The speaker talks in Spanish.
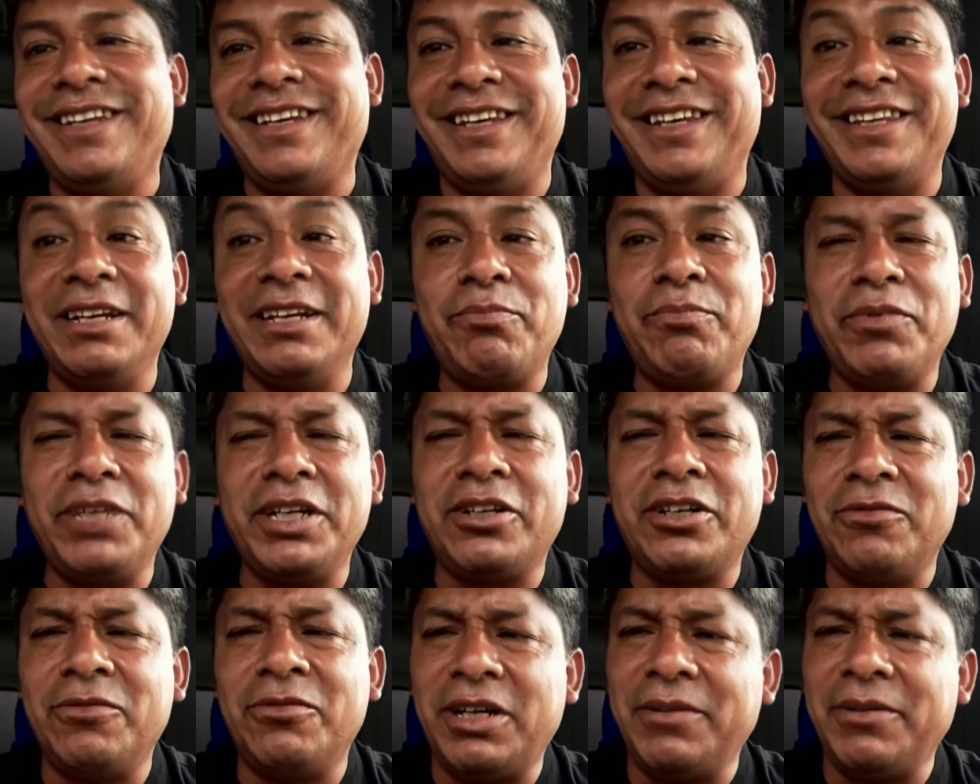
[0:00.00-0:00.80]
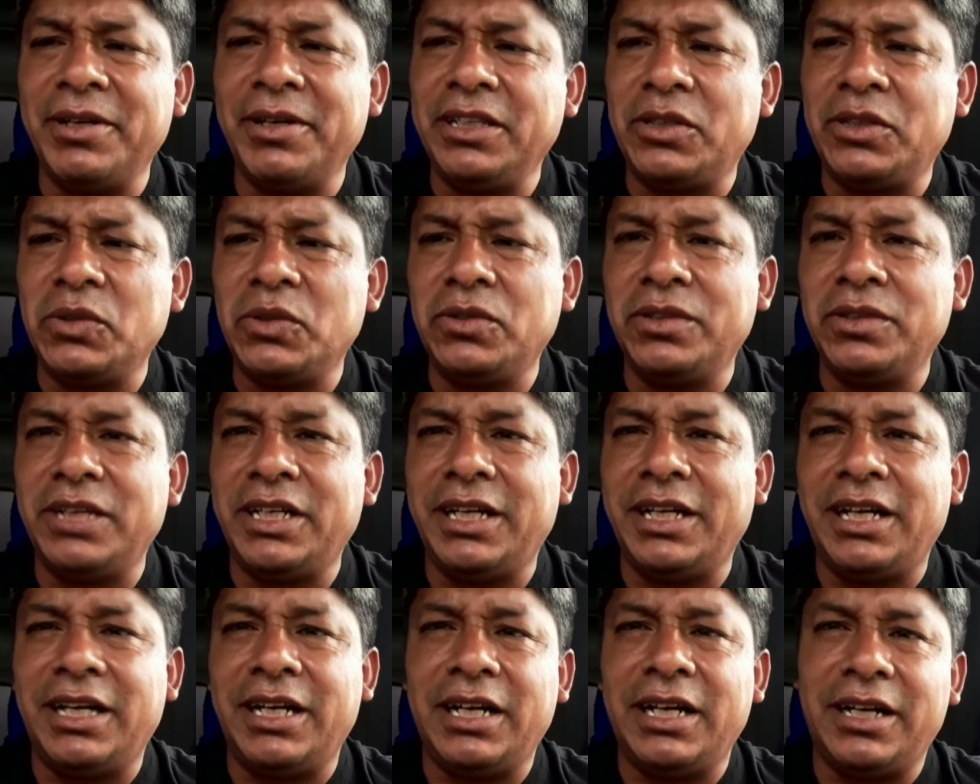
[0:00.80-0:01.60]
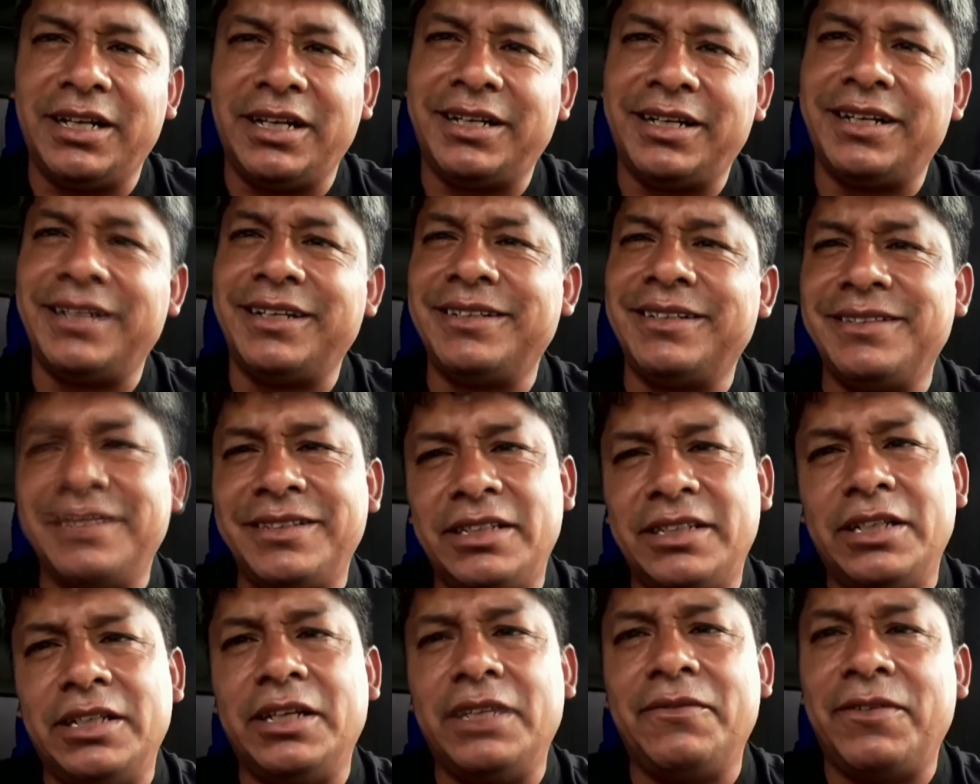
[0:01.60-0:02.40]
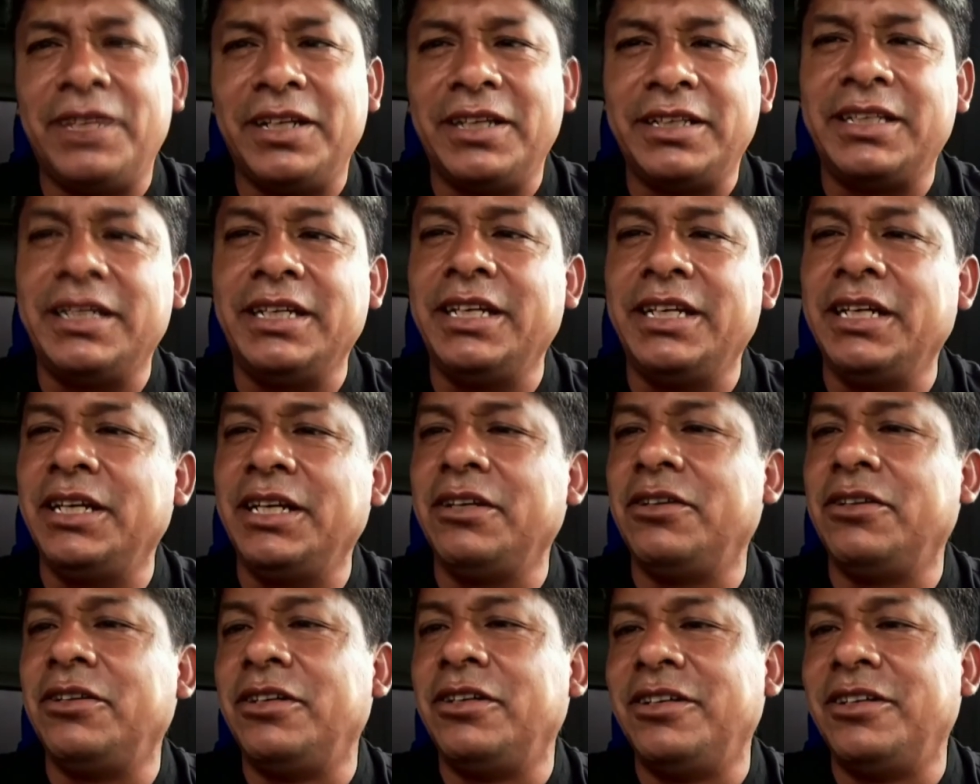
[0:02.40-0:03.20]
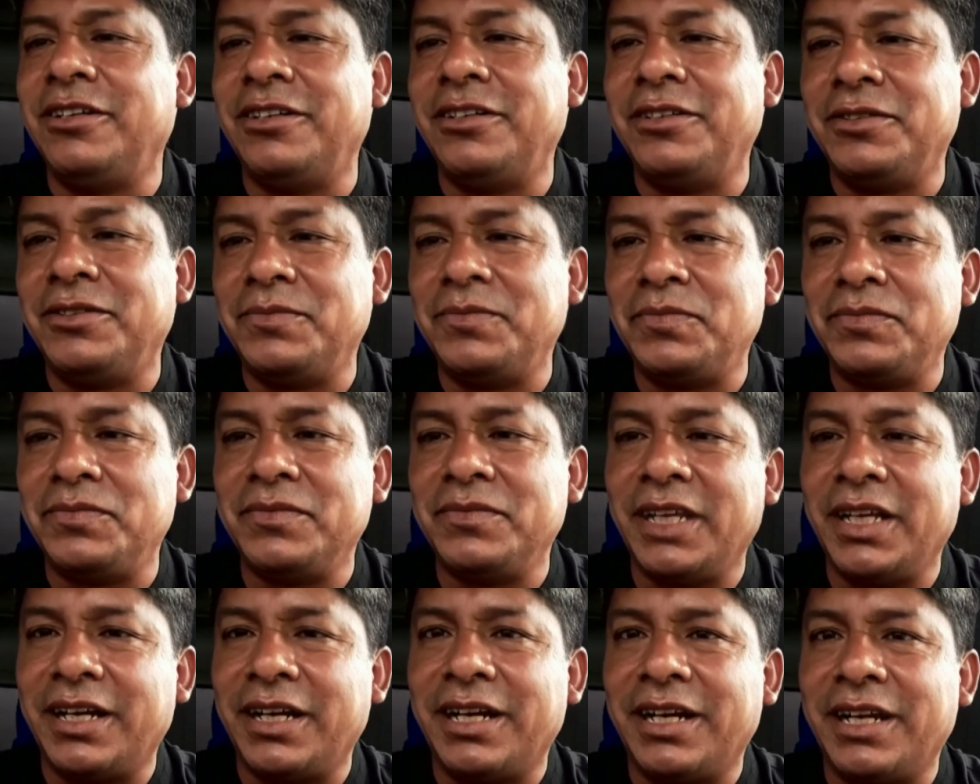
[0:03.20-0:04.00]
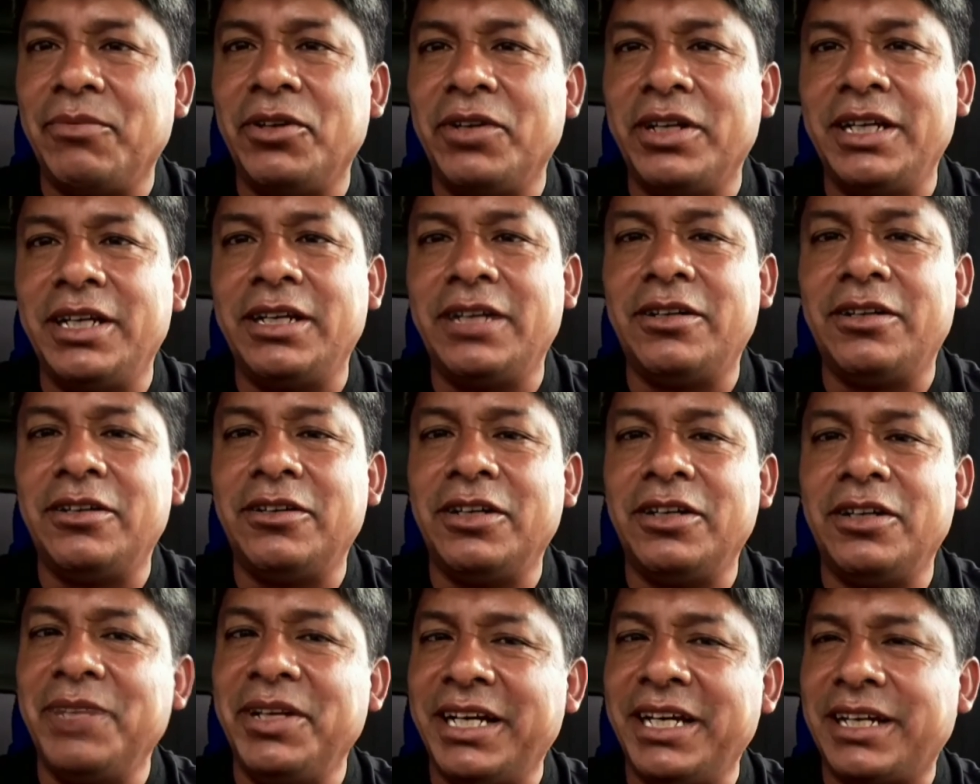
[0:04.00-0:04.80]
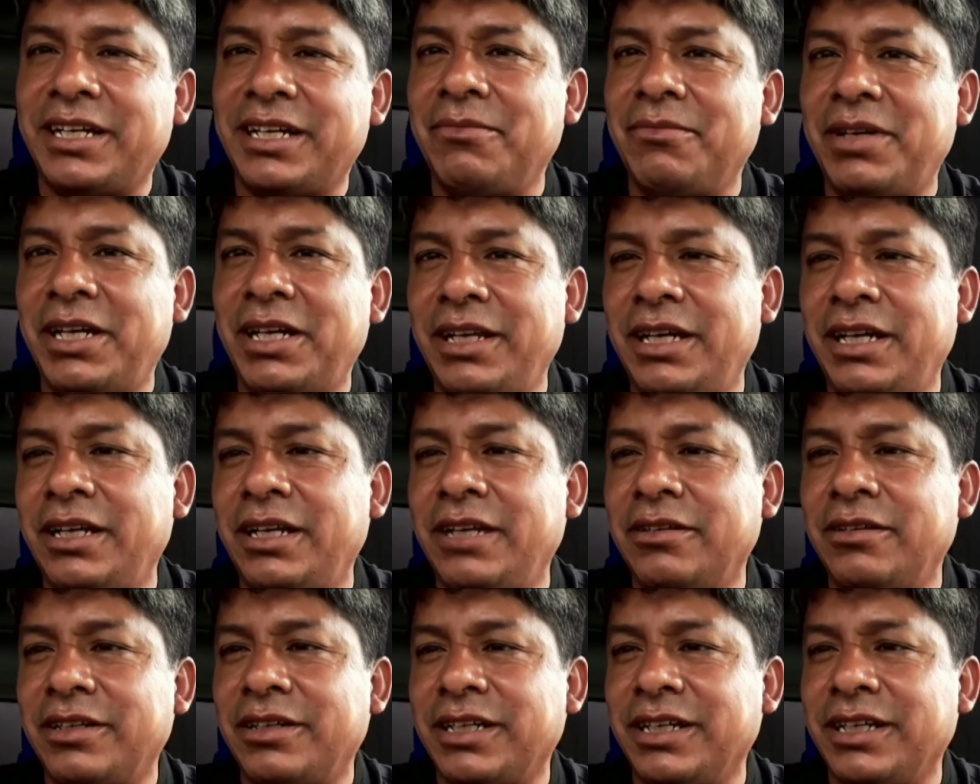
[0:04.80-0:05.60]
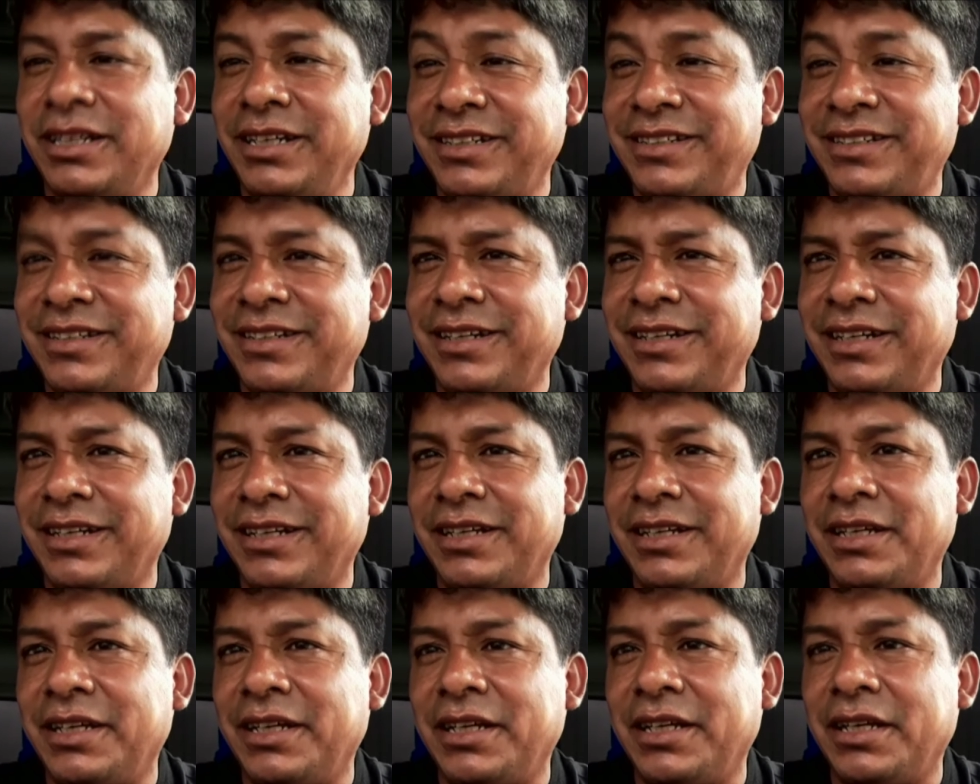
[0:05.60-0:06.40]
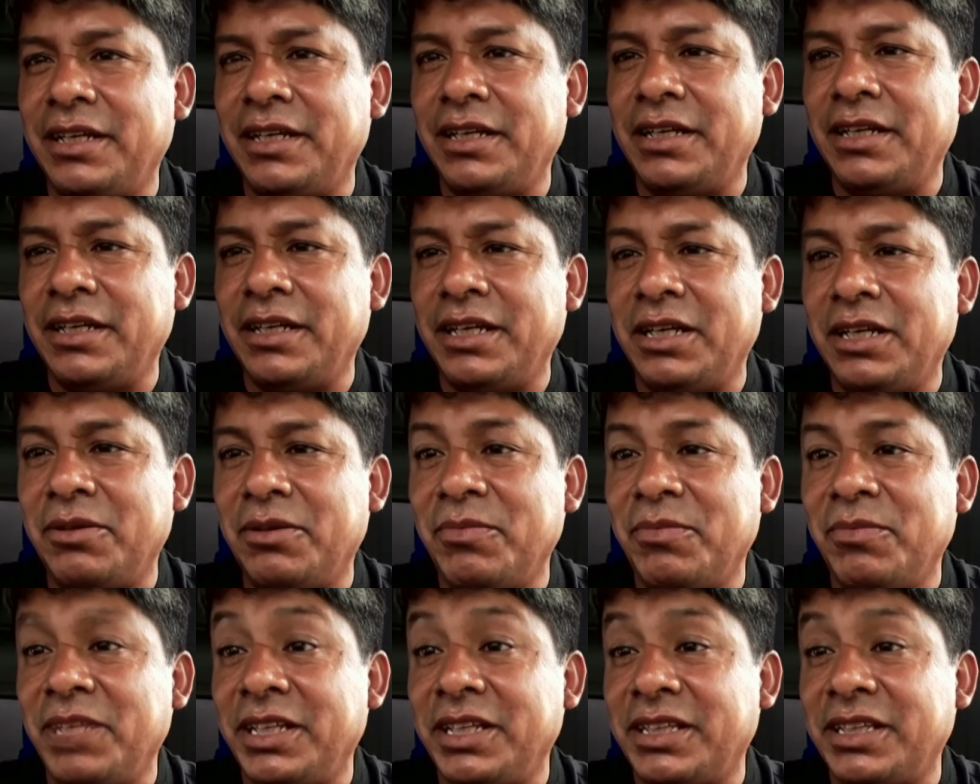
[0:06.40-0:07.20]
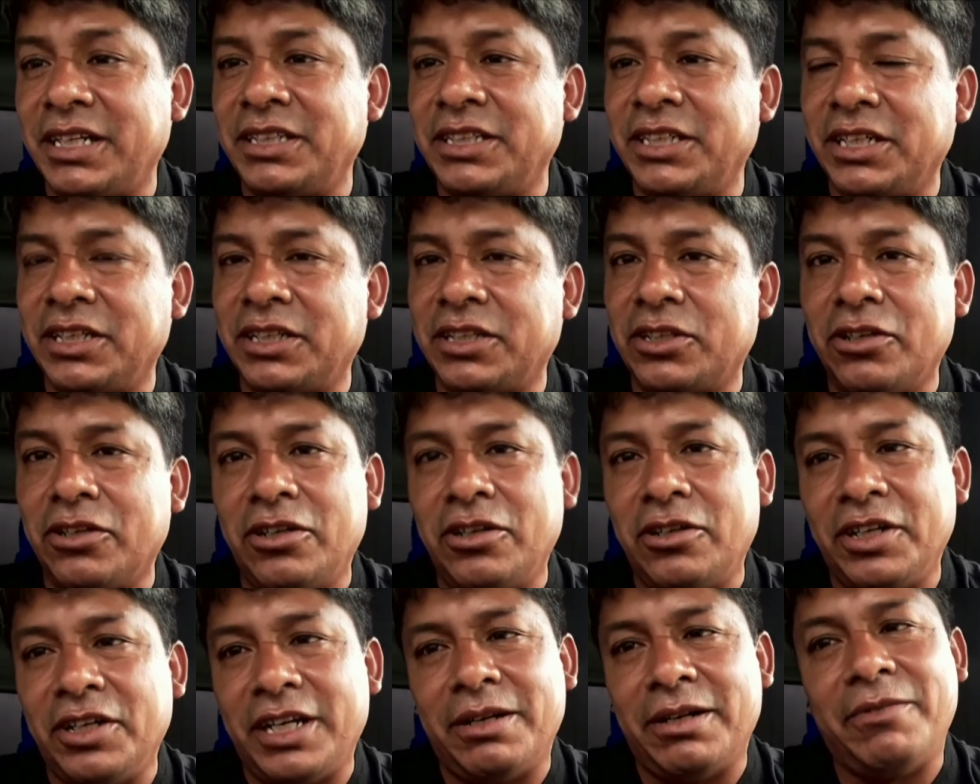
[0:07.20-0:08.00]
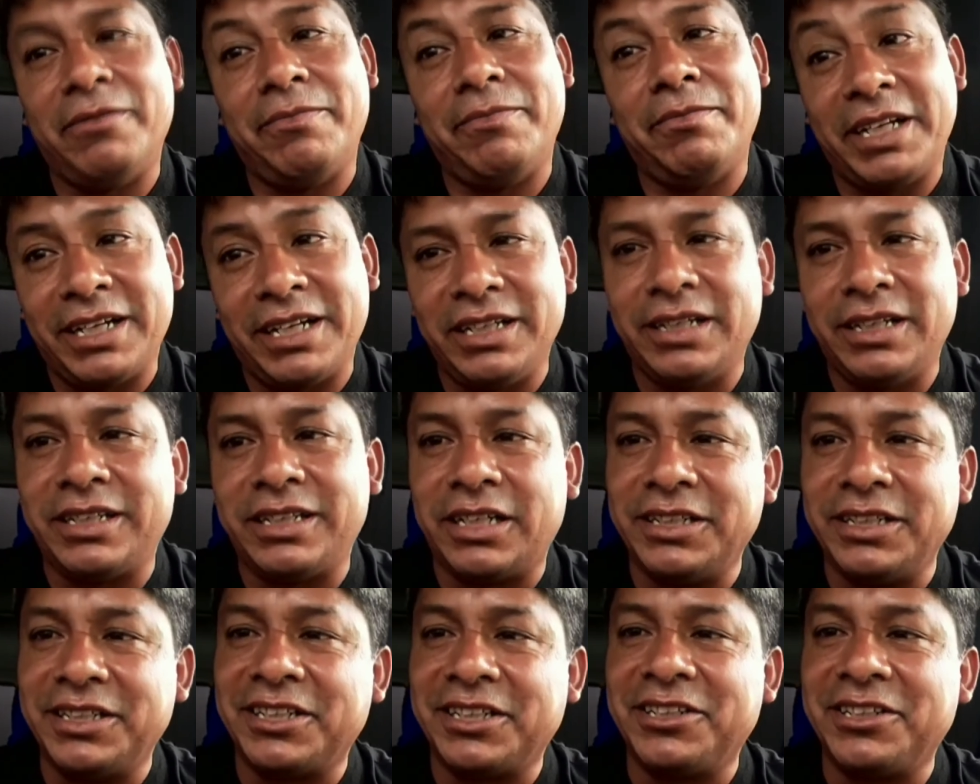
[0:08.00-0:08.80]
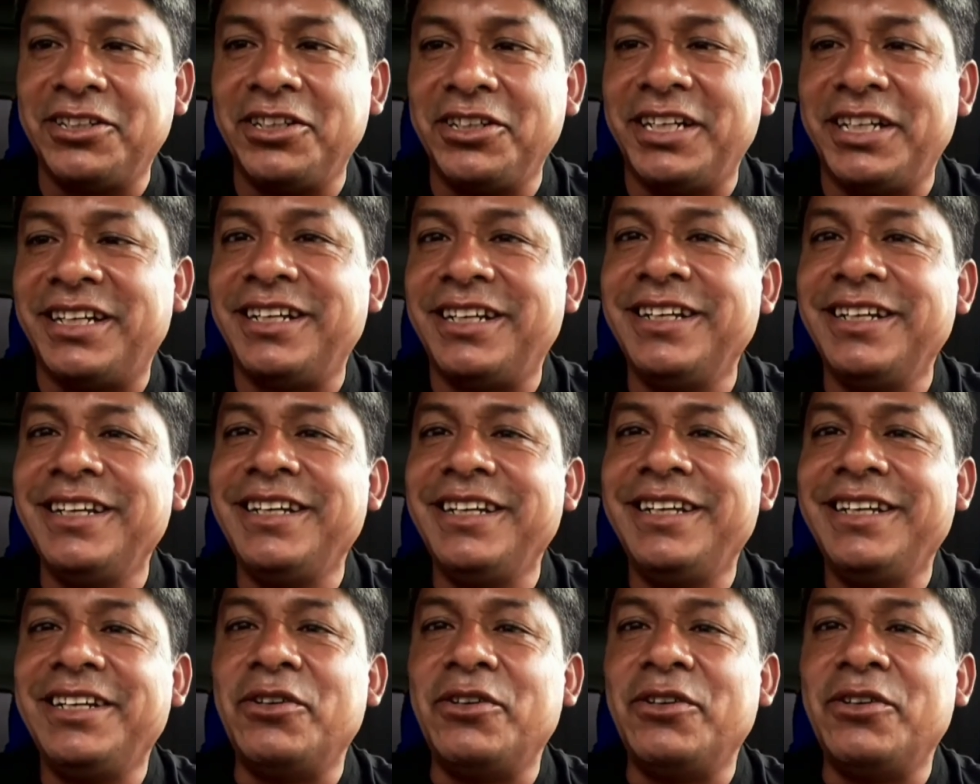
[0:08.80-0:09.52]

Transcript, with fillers: Y después como aventura de fletero, de camionero, el viaje más largo que hice eh, en mi trayectoria, en mi pequeña trayectoria,